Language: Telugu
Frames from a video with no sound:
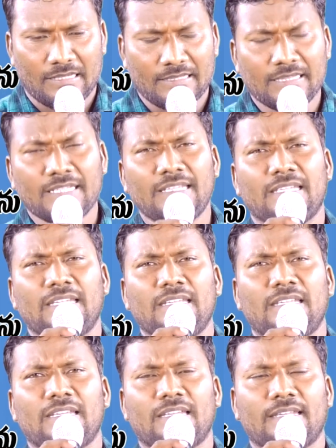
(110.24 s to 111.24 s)
ఇంతకీ
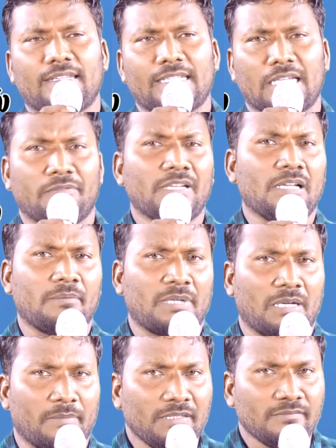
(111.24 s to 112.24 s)
ఎవరా
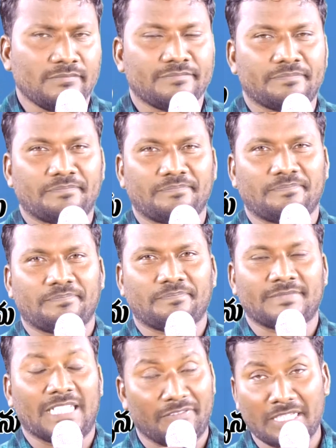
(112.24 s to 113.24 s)
మామ
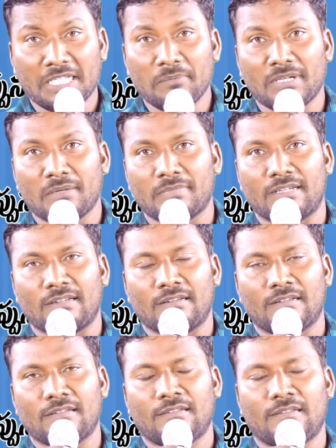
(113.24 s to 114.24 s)
ఎవరికి మామ
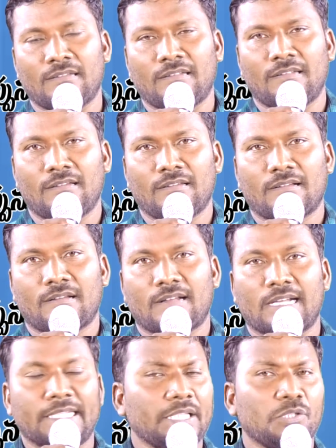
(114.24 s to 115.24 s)

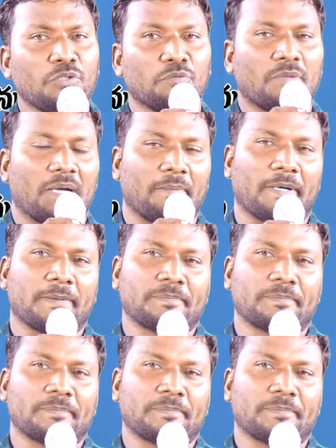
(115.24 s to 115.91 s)
కయ్యనుకు మామ